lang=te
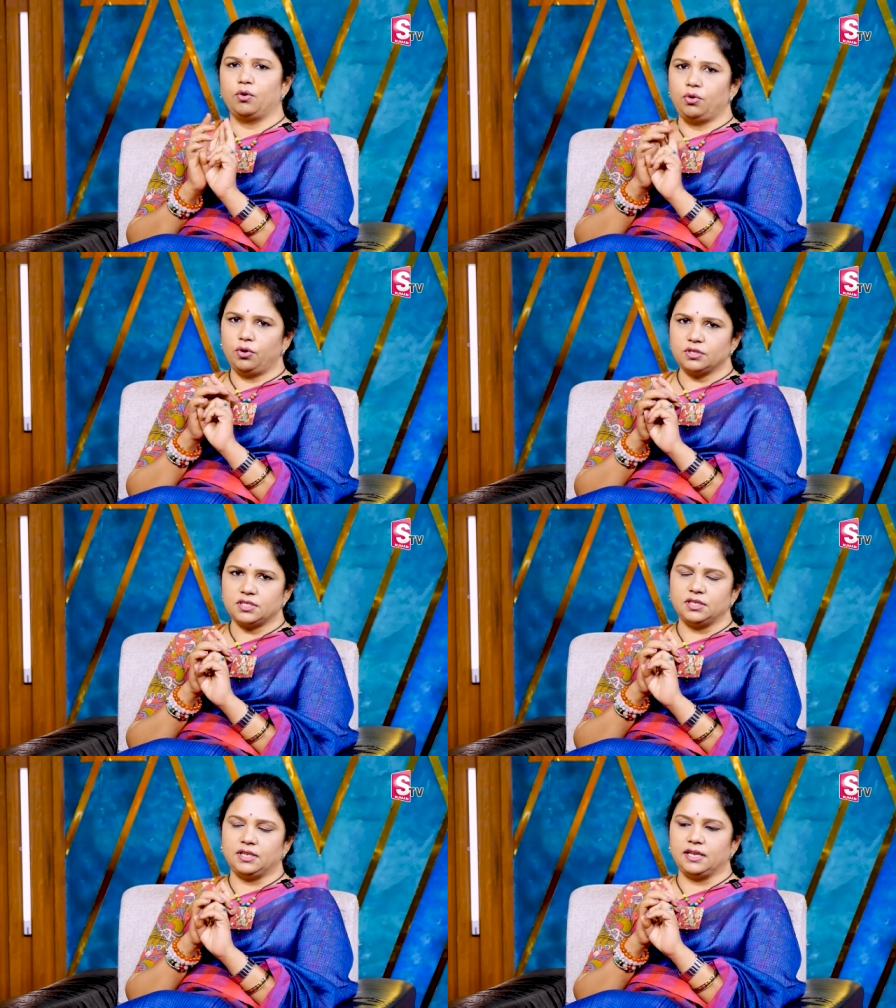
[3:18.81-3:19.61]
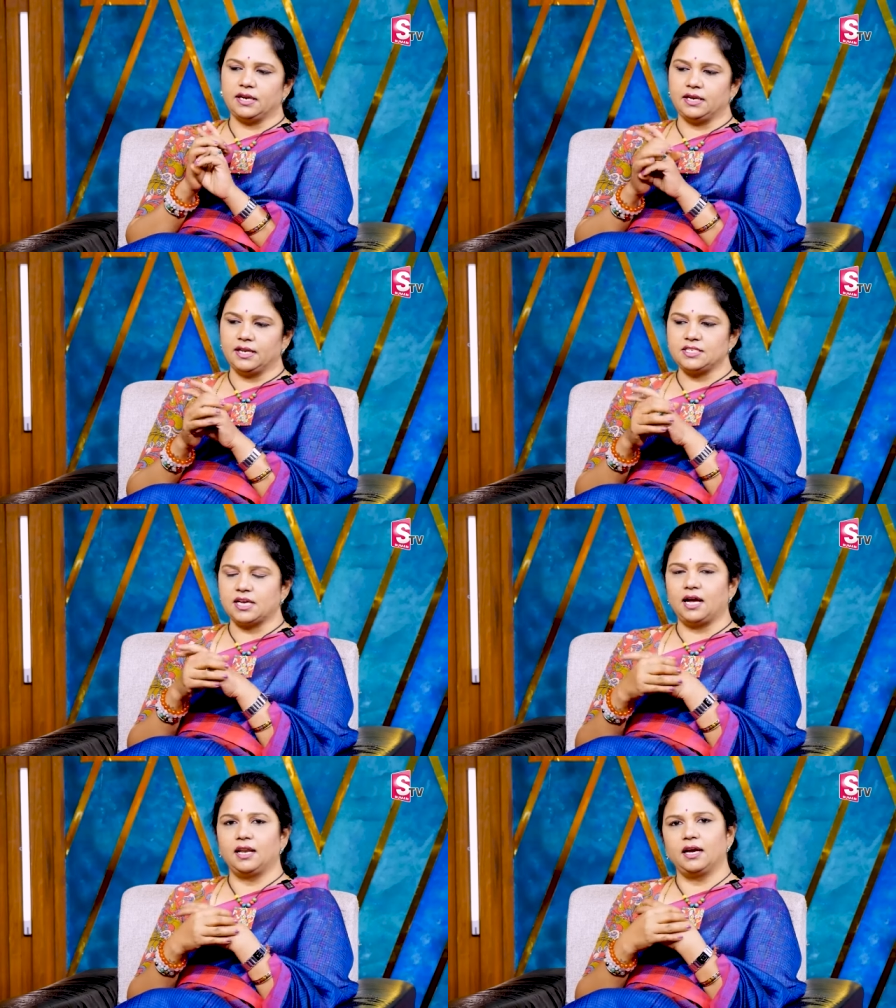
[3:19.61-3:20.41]
రెండోసి ఏంటంటే
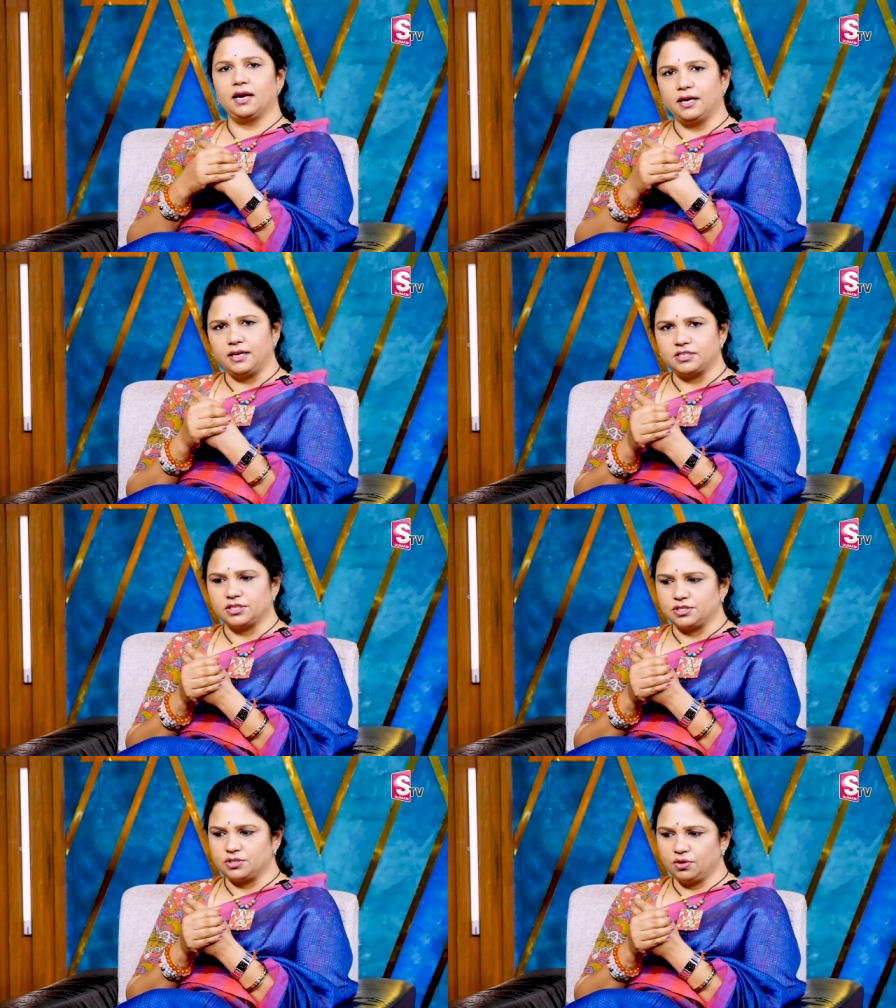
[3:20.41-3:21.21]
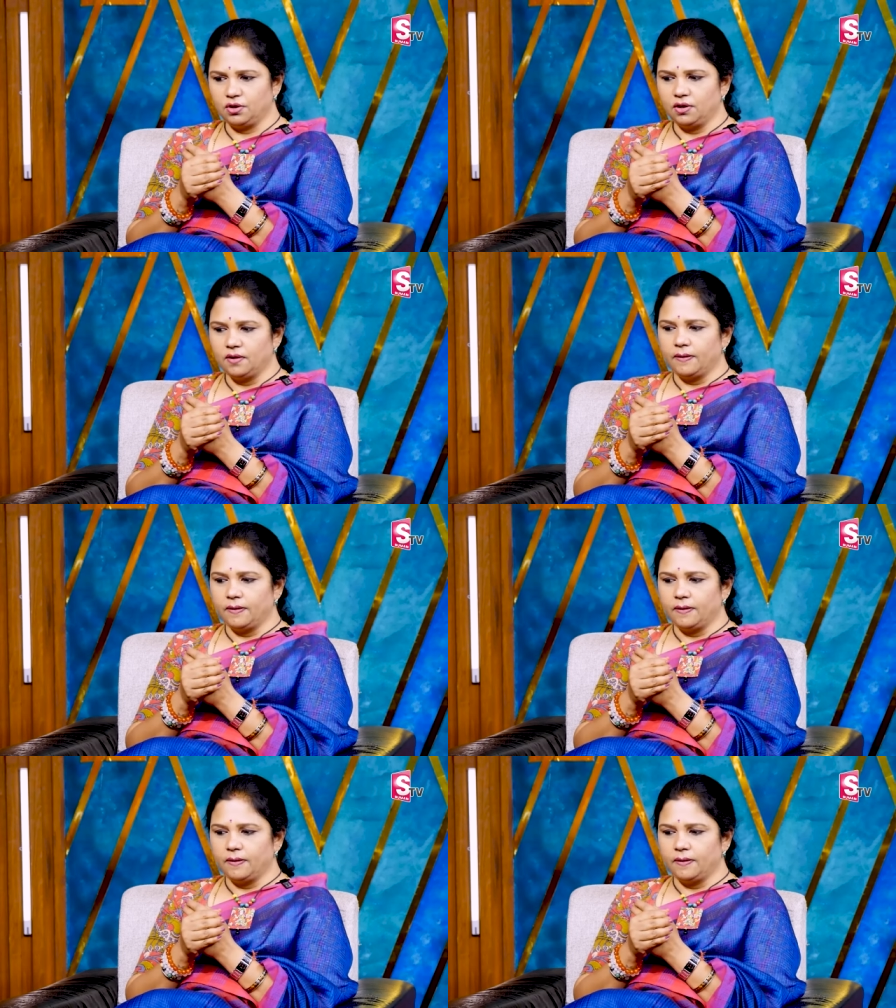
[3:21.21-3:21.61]
చాలా కండిషన్స్లో